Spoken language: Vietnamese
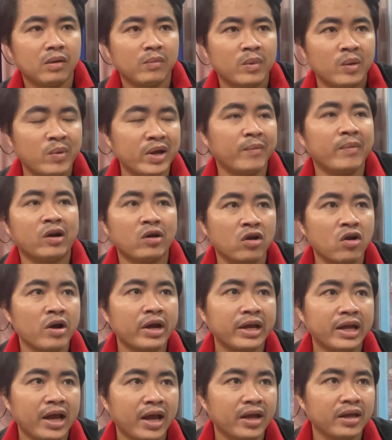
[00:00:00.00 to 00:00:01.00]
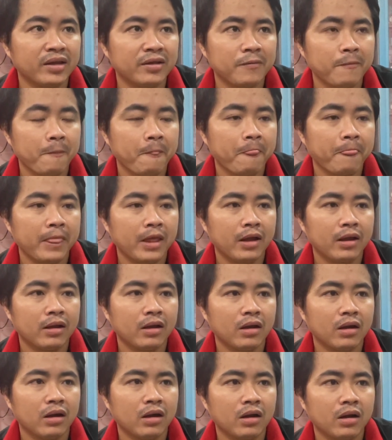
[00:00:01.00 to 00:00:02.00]
mình biết mình có cái nghề
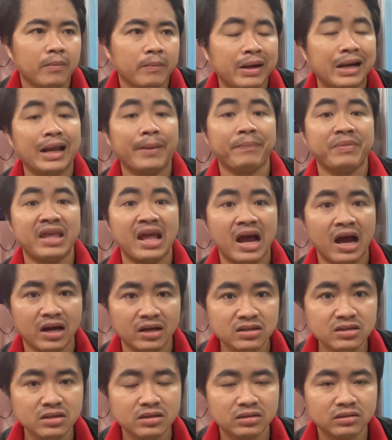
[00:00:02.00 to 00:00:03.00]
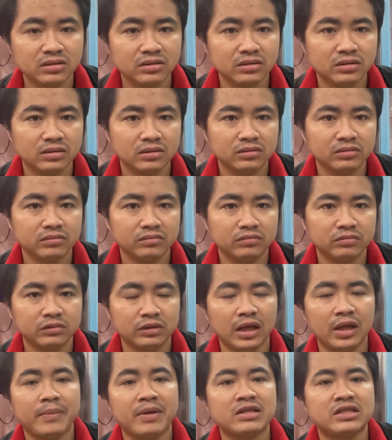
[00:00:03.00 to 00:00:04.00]
mình làm dở
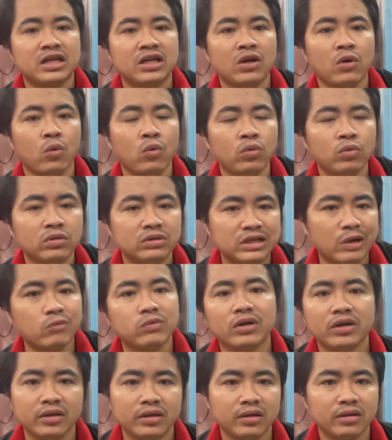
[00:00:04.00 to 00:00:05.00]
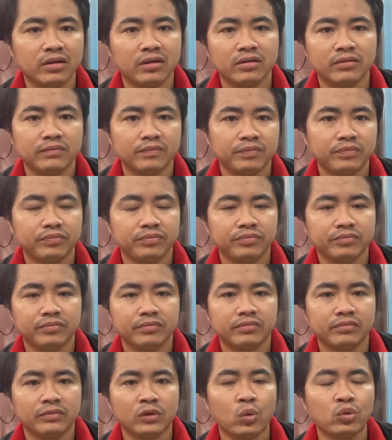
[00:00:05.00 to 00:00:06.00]
thì mình sẽ đủ sống thôi
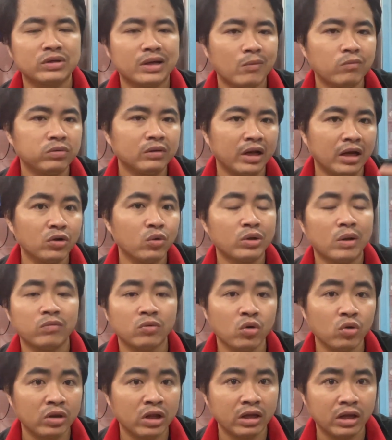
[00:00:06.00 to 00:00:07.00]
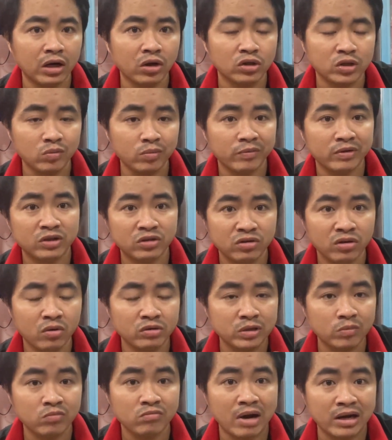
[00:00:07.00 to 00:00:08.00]
đủ sống vẫn nuôi sống nuôi vẫn nuôi sống
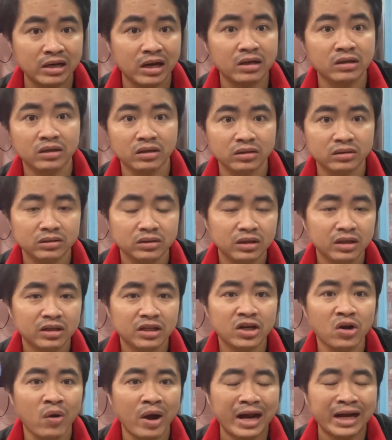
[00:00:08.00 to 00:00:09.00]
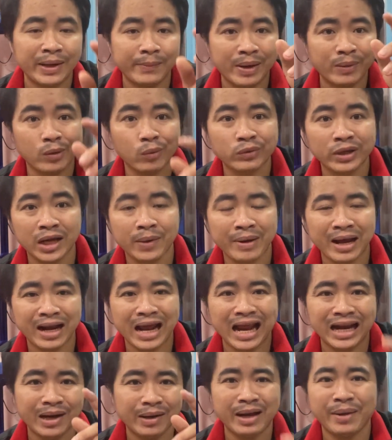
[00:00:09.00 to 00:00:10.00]
nuôi sống bản thân được chứ còn anh em làm công ty mà
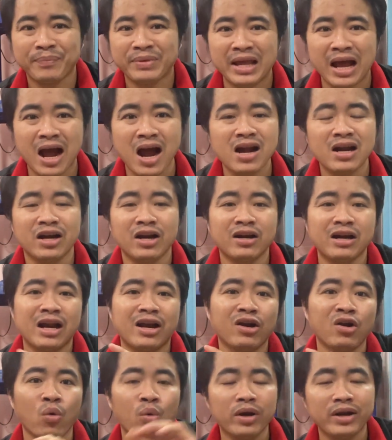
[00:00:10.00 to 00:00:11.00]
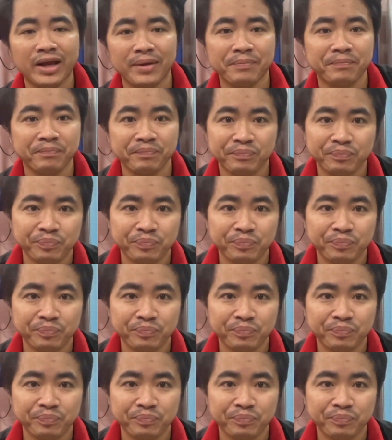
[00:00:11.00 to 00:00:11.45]
anh em làm dở là nó là nó đủ anh em